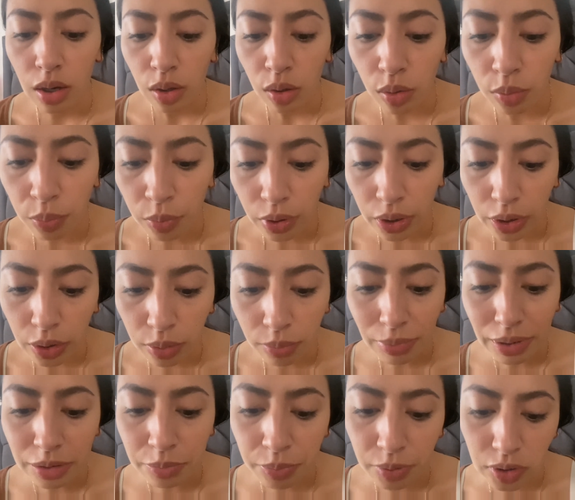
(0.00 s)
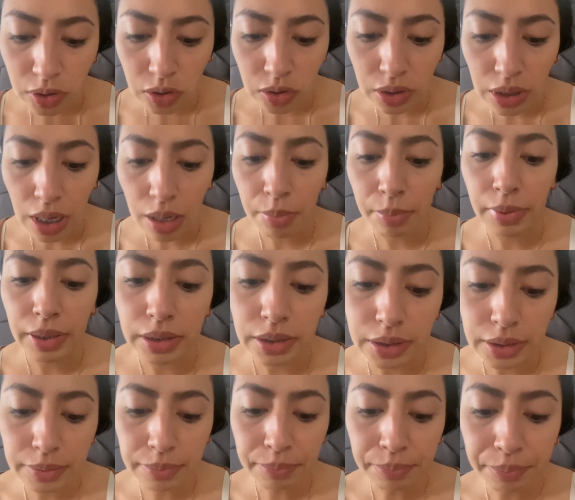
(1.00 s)
o poquito más, pero eso sale al
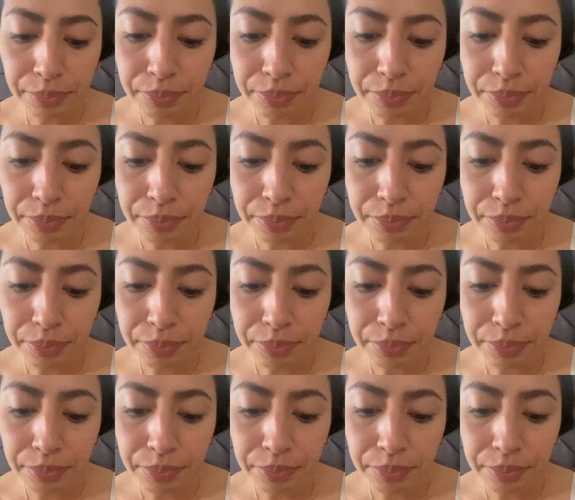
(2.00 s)
mes.